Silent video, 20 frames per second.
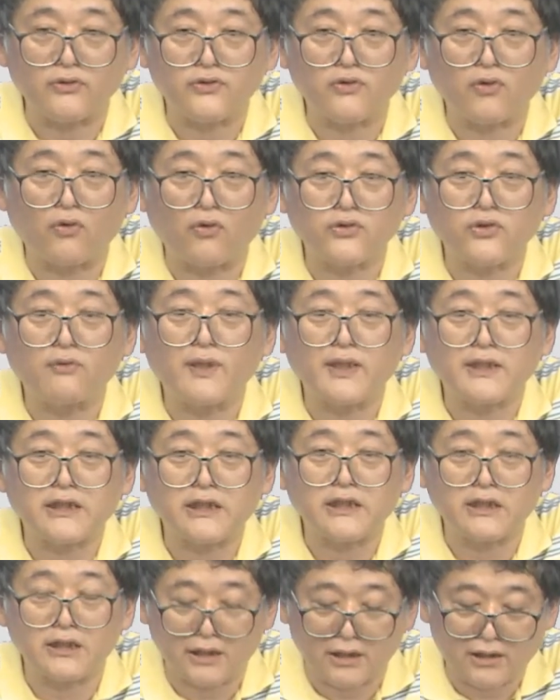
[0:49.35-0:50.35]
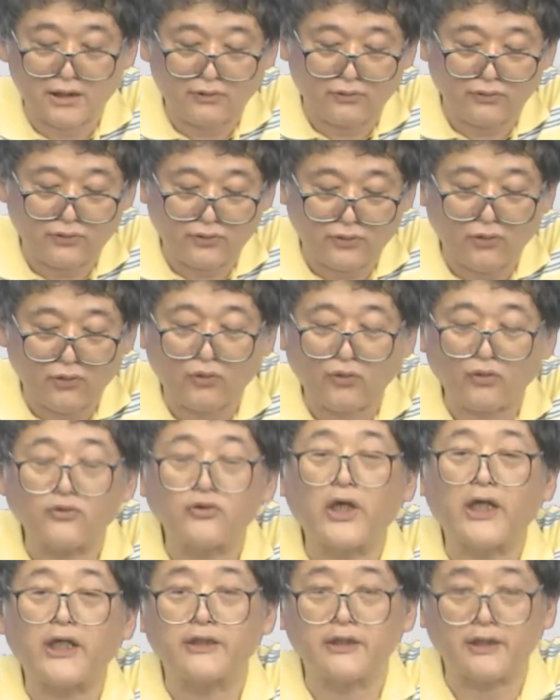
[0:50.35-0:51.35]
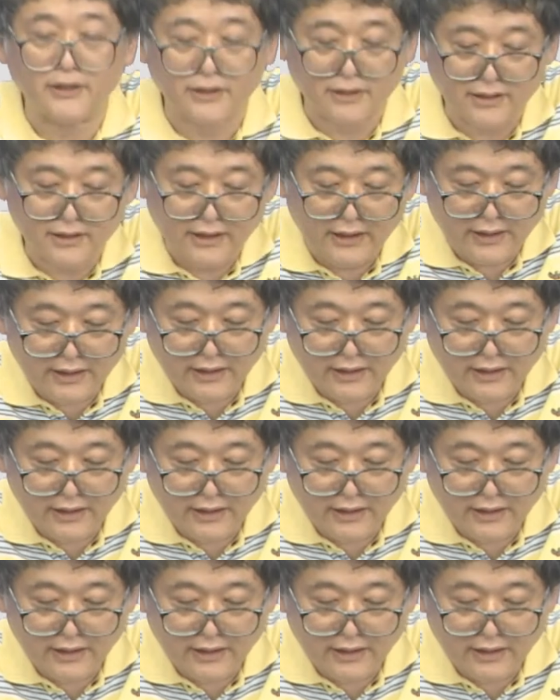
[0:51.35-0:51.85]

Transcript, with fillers: おぞましいこの予告編です。